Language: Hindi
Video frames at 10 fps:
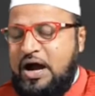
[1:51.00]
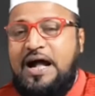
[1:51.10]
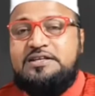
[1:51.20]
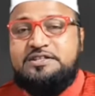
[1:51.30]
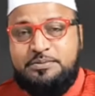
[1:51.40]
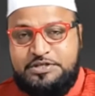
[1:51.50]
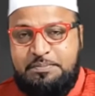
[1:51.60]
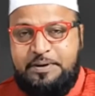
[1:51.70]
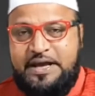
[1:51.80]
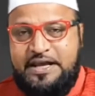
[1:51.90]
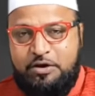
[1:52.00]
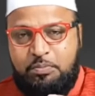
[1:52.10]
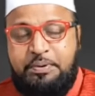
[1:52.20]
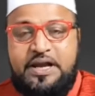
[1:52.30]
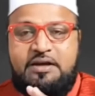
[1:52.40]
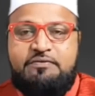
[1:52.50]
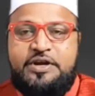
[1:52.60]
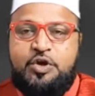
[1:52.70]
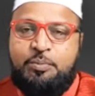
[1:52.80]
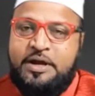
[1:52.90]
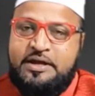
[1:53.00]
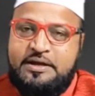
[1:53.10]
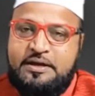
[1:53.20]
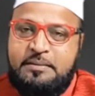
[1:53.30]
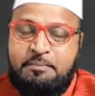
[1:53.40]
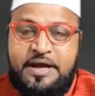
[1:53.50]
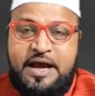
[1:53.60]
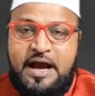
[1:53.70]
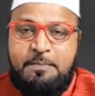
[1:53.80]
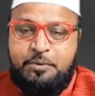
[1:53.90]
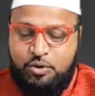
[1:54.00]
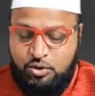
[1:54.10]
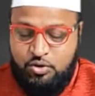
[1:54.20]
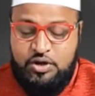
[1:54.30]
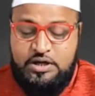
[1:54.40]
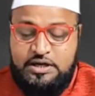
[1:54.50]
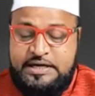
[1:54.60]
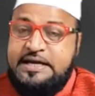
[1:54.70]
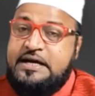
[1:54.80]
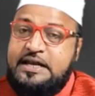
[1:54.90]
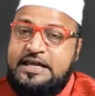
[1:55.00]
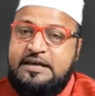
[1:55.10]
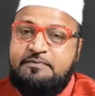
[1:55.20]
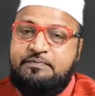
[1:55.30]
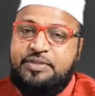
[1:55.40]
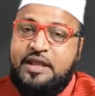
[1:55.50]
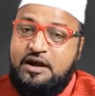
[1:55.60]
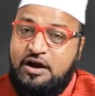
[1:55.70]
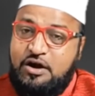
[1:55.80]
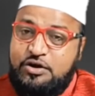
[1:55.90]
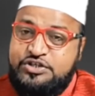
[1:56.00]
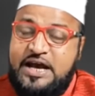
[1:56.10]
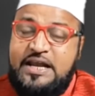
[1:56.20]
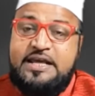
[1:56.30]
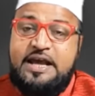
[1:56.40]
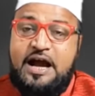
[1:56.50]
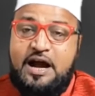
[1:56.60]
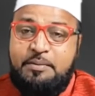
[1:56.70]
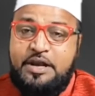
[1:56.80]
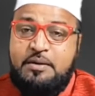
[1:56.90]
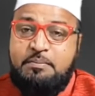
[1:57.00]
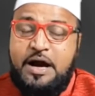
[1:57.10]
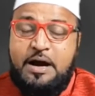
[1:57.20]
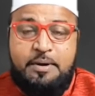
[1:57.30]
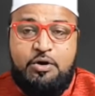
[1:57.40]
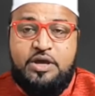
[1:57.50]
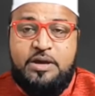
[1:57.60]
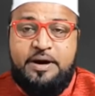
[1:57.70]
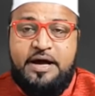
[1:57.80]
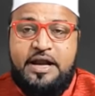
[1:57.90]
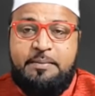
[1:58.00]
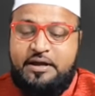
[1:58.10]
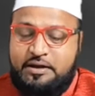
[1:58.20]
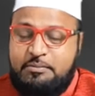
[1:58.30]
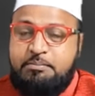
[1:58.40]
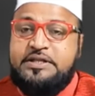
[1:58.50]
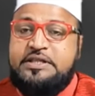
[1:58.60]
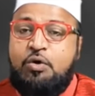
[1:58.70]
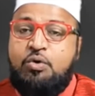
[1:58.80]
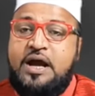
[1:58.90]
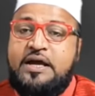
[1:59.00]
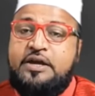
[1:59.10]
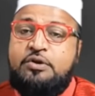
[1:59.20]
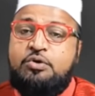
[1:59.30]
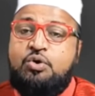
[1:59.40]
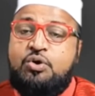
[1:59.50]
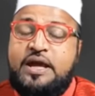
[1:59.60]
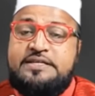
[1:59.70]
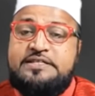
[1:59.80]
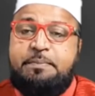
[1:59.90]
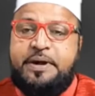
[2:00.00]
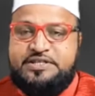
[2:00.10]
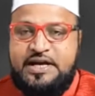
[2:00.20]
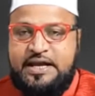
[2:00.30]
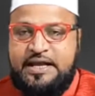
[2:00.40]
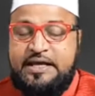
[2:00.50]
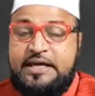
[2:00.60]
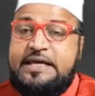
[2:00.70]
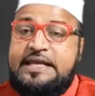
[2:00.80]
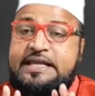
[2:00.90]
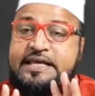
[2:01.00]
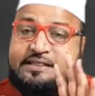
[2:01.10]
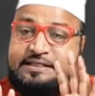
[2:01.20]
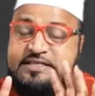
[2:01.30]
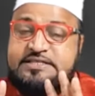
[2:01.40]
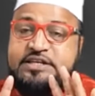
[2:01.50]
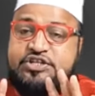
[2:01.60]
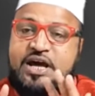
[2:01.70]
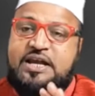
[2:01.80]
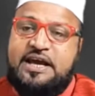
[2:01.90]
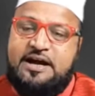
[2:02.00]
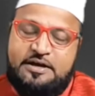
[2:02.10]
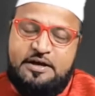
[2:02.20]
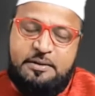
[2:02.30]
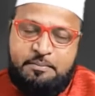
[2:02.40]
तो आज सबसे पहले और पहले वीडियो में मैं आपको नकली और जाली आमिल बाबाओं के बारे में बताऊंगा कि इनको कैसे पहचाने इनकी दस निशानियां